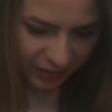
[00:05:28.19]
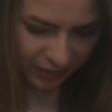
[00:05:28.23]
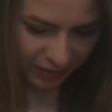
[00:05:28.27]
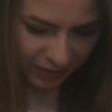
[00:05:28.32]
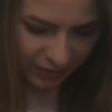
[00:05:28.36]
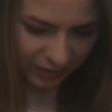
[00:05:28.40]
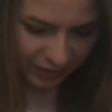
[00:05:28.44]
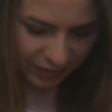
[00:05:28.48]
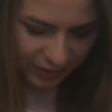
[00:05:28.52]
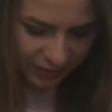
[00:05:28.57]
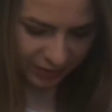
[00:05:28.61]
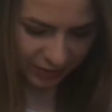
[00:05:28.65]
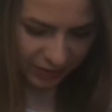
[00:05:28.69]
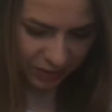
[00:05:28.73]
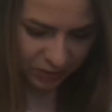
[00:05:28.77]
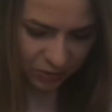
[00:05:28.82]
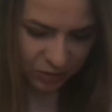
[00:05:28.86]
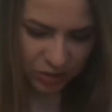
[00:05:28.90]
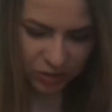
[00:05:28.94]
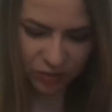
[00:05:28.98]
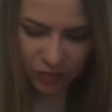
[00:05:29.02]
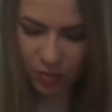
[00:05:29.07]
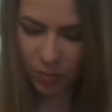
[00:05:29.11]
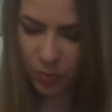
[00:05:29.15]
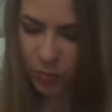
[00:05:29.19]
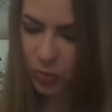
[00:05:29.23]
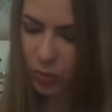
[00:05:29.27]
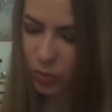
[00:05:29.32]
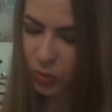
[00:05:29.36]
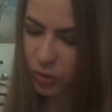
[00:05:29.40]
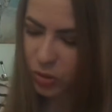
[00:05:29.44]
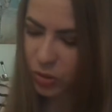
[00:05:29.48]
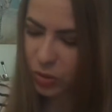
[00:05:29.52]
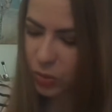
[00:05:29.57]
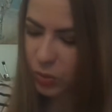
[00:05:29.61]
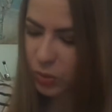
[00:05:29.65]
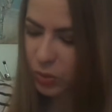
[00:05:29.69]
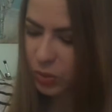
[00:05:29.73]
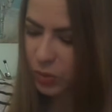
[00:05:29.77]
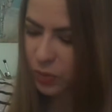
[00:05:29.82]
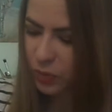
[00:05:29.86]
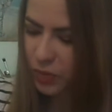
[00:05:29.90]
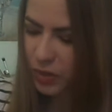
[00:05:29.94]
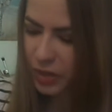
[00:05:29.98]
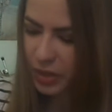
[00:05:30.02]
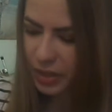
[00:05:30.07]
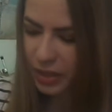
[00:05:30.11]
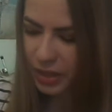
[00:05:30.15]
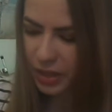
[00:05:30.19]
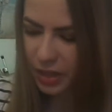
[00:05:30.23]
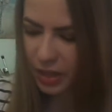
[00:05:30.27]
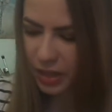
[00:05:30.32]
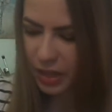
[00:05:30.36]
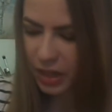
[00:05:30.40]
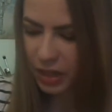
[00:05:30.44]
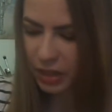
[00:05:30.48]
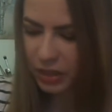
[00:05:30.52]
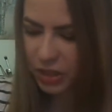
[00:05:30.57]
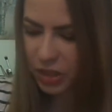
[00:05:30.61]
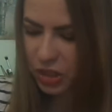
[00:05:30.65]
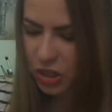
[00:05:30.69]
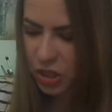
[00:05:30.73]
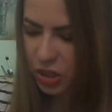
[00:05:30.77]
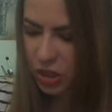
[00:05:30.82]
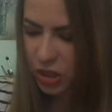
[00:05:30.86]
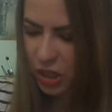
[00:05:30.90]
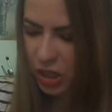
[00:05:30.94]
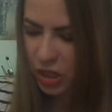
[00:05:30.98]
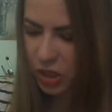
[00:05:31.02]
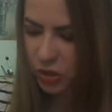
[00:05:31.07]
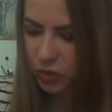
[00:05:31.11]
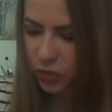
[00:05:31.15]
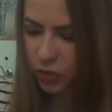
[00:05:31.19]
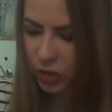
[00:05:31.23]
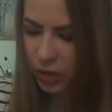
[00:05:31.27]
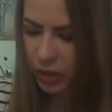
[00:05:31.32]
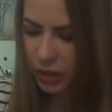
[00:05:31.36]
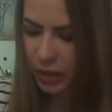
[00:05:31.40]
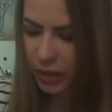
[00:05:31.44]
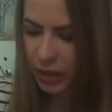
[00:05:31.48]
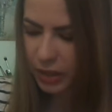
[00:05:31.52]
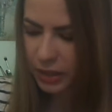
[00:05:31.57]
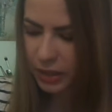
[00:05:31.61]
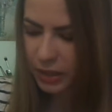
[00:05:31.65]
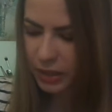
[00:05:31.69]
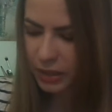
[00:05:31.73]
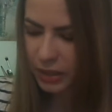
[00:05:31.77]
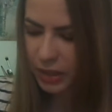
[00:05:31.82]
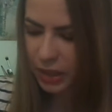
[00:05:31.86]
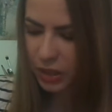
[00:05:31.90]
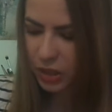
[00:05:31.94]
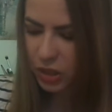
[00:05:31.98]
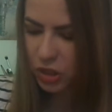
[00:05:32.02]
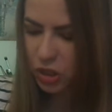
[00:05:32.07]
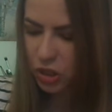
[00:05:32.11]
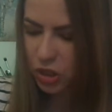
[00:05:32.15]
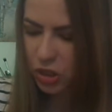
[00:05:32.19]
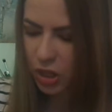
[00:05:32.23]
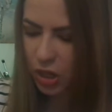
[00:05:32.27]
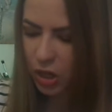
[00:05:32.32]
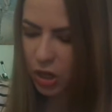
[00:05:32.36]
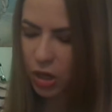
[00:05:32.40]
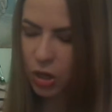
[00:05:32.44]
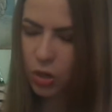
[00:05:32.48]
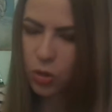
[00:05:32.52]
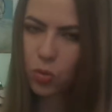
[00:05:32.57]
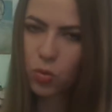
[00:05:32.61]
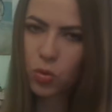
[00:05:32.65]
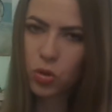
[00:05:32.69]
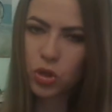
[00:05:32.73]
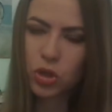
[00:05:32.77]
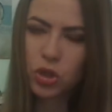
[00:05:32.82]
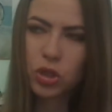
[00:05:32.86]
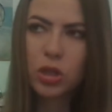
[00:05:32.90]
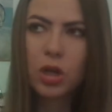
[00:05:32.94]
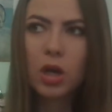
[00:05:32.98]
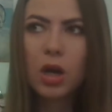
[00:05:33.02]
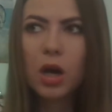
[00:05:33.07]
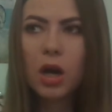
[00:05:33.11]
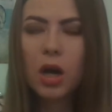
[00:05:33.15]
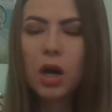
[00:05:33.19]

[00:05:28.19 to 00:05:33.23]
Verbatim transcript: А следующий вопрос от Вики. Как ты считаешь, твой канал достаточно хорош?